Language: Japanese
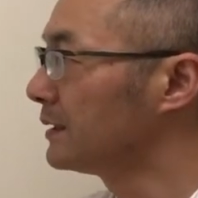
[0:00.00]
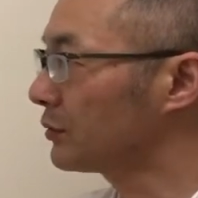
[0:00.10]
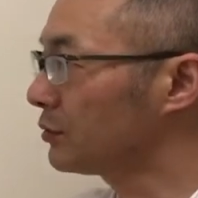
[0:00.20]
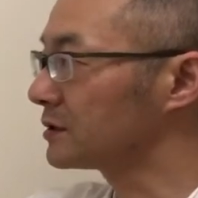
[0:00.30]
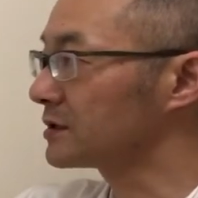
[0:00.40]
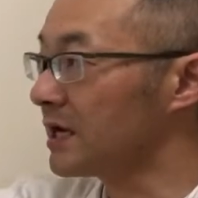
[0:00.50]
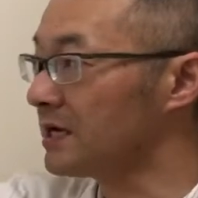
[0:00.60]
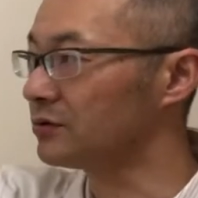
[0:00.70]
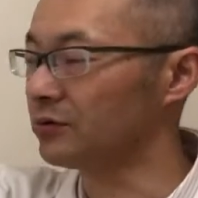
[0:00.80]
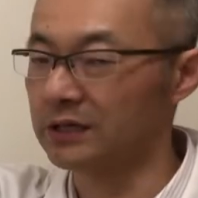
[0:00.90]
あと生
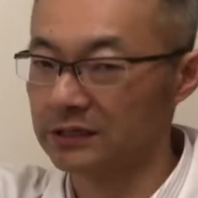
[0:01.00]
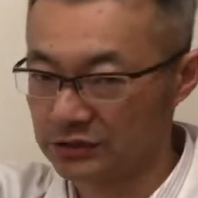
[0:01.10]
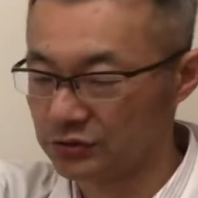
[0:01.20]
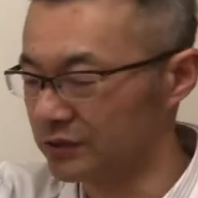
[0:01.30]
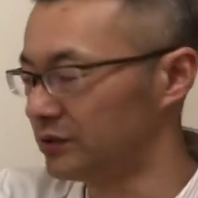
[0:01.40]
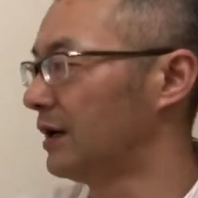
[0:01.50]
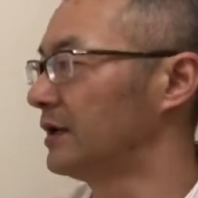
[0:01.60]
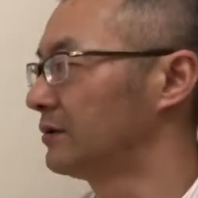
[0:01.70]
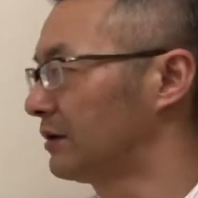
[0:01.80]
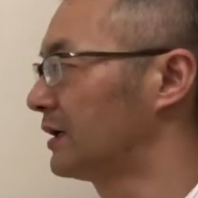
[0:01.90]
理の時に注意しとか
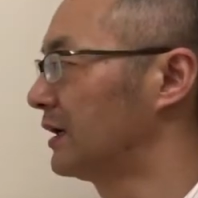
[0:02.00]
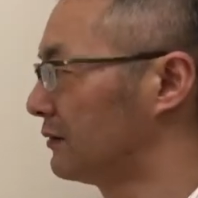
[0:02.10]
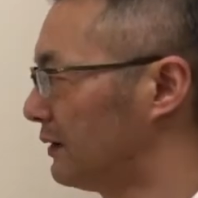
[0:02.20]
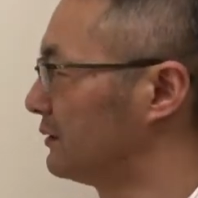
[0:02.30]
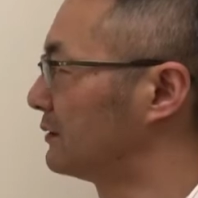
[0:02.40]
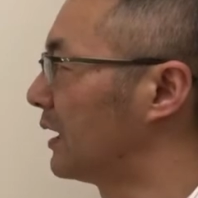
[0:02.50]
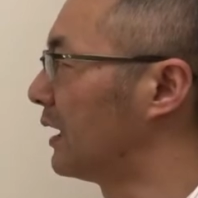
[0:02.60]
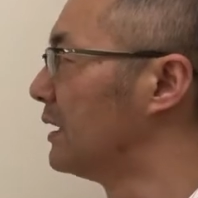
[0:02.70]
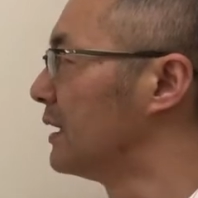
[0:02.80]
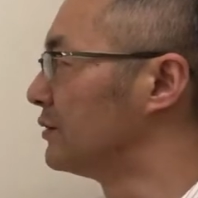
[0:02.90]
ないといけないのはって言った
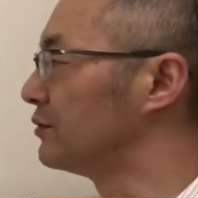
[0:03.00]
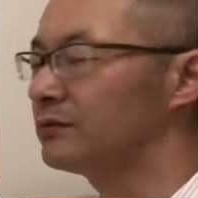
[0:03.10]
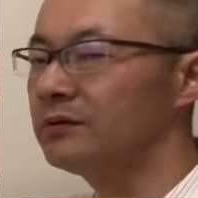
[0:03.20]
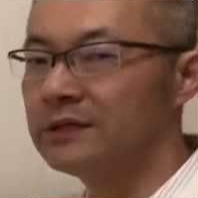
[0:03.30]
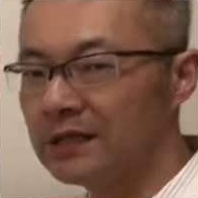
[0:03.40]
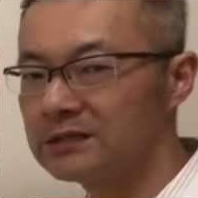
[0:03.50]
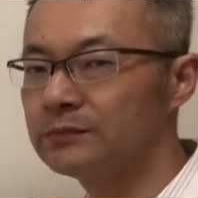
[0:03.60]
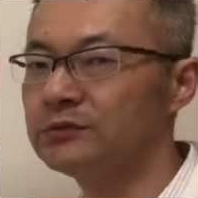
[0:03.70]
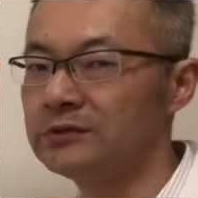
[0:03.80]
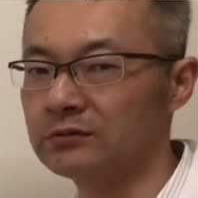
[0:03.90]
らゆっくり休
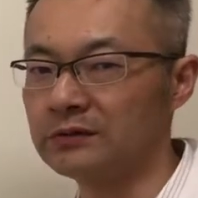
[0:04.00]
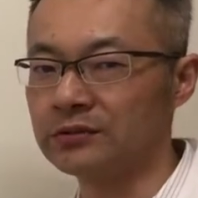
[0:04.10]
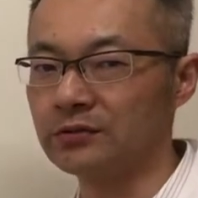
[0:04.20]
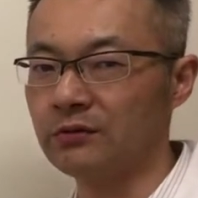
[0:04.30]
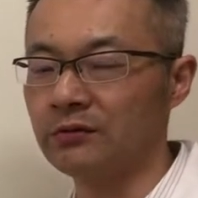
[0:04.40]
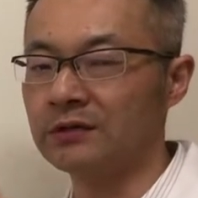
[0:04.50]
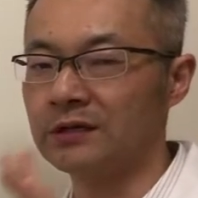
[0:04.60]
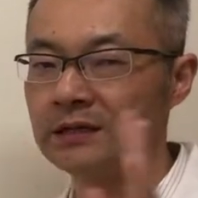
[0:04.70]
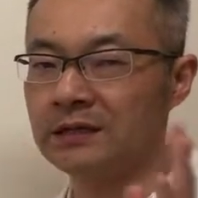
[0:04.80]
むってことはその